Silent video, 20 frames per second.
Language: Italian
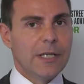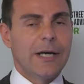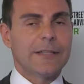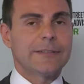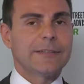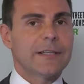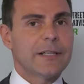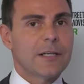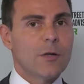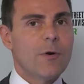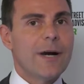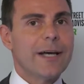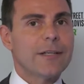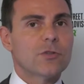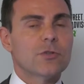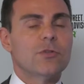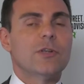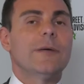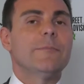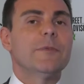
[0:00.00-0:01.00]
A tal
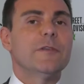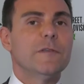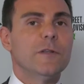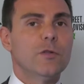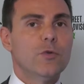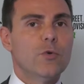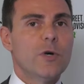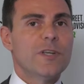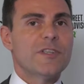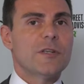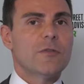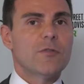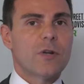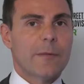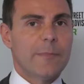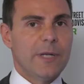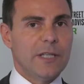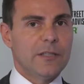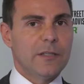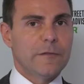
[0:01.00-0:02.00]
riguardo la MIFID 2
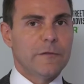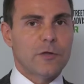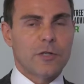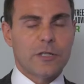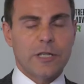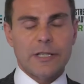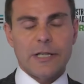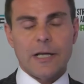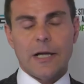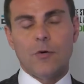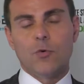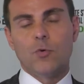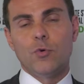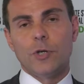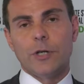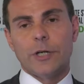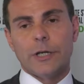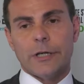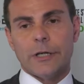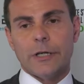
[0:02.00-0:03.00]
sicuramente fornirà
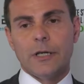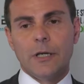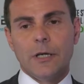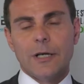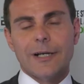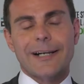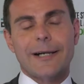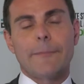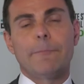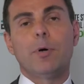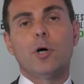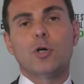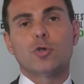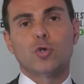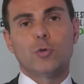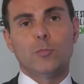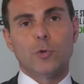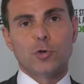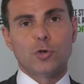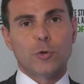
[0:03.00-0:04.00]
un eh,
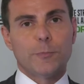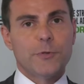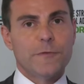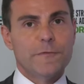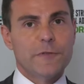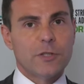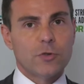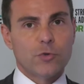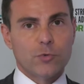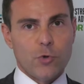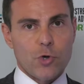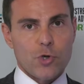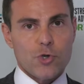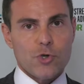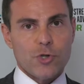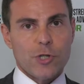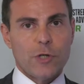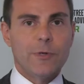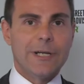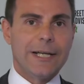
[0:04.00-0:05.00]
rapporto molto più
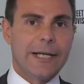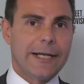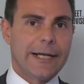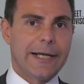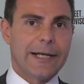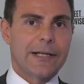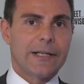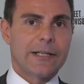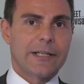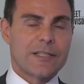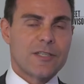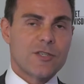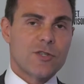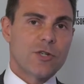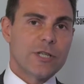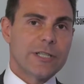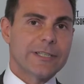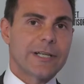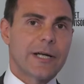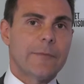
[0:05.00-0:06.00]
virtuoso di quella che era la
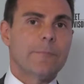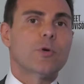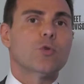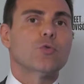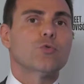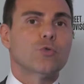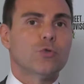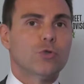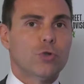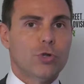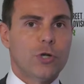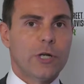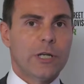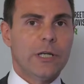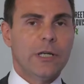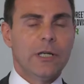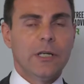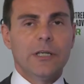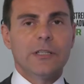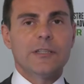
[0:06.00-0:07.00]
relazione tra
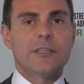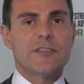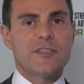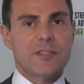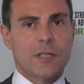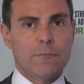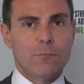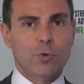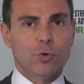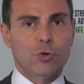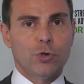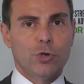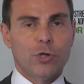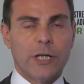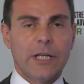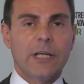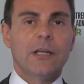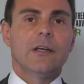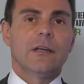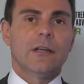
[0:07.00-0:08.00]
produttore,
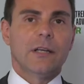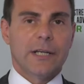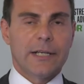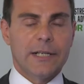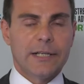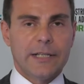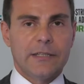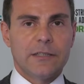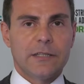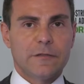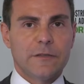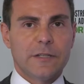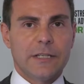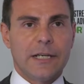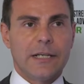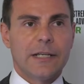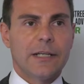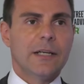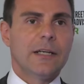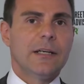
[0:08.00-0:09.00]
distributore e cliente
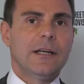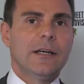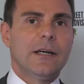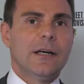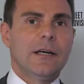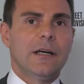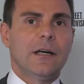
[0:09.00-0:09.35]
finale.